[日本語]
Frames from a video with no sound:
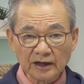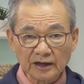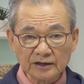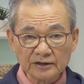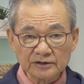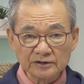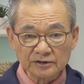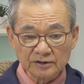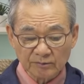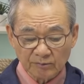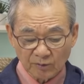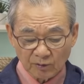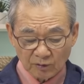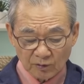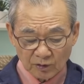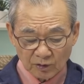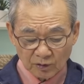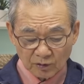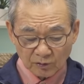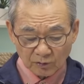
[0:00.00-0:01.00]
対して
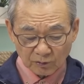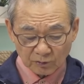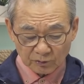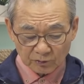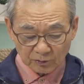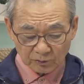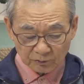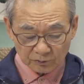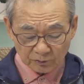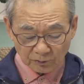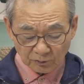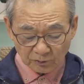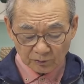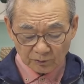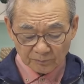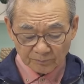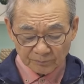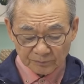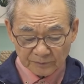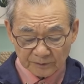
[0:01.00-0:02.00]
もこれほど
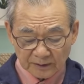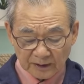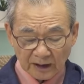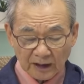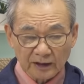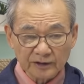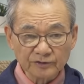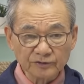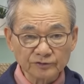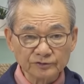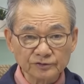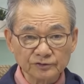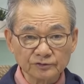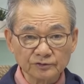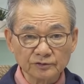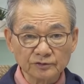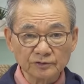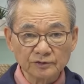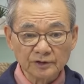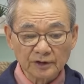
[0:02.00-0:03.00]
配慮す
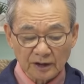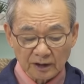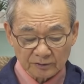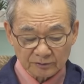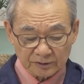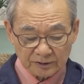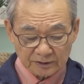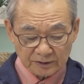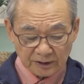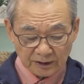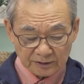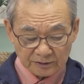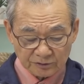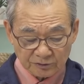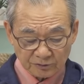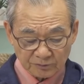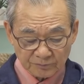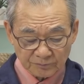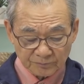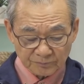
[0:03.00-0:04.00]
る百人隊
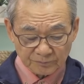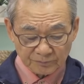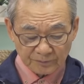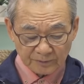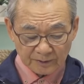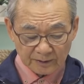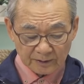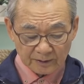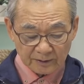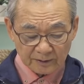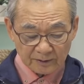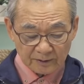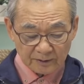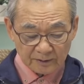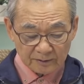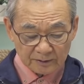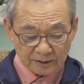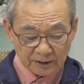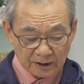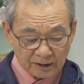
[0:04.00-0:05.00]
長。
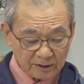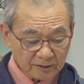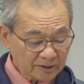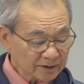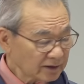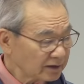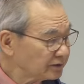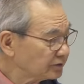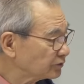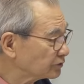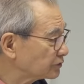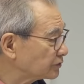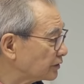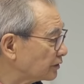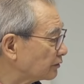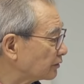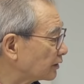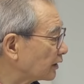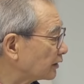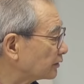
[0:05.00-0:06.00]
で、彼は何をして
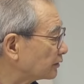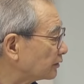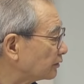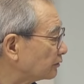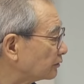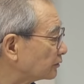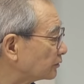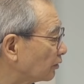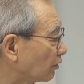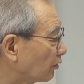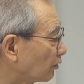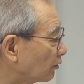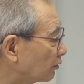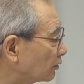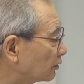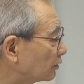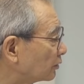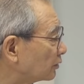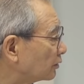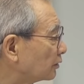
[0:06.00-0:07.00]
いるかっていうと、
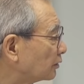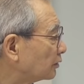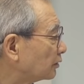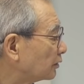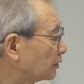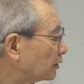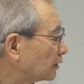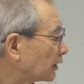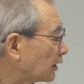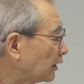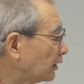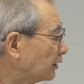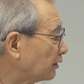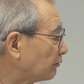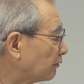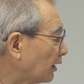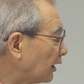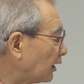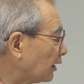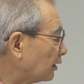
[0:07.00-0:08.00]
彼
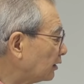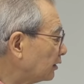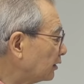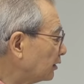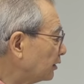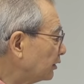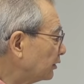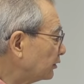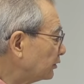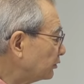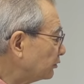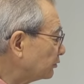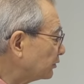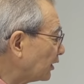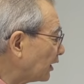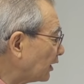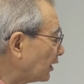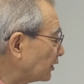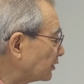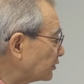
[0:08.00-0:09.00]
は
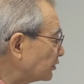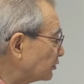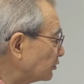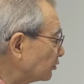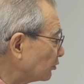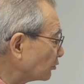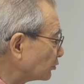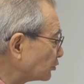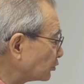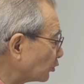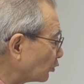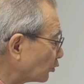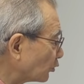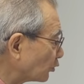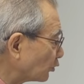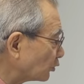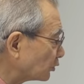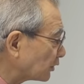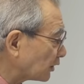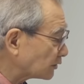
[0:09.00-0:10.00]
ユダヤ人の長
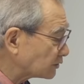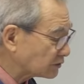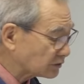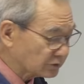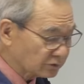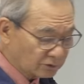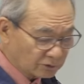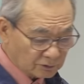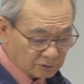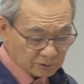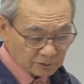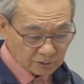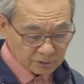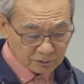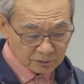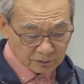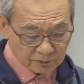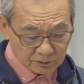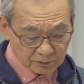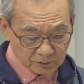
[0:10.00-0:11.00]
老たちを
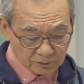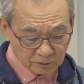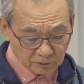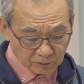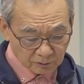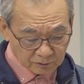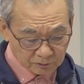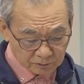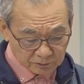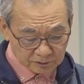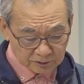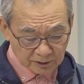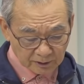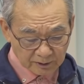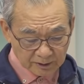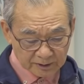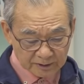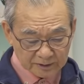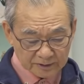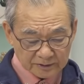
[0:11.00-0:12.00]
送った
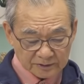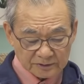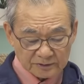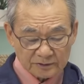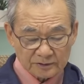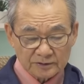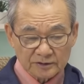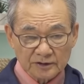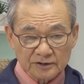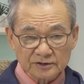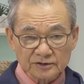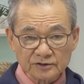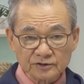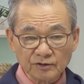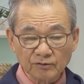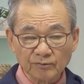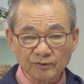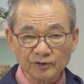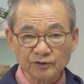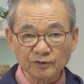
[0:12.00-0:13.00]
わけです。イエス
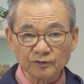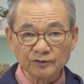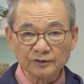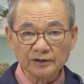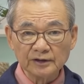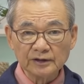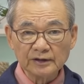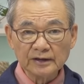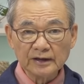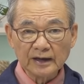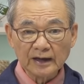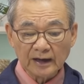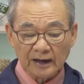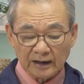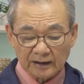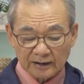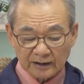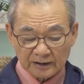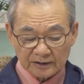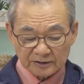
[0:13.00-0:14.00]
のもとに
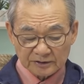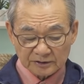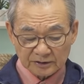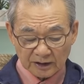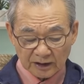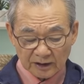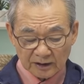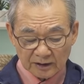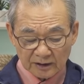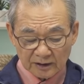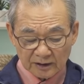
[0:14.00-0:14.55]
派遣した。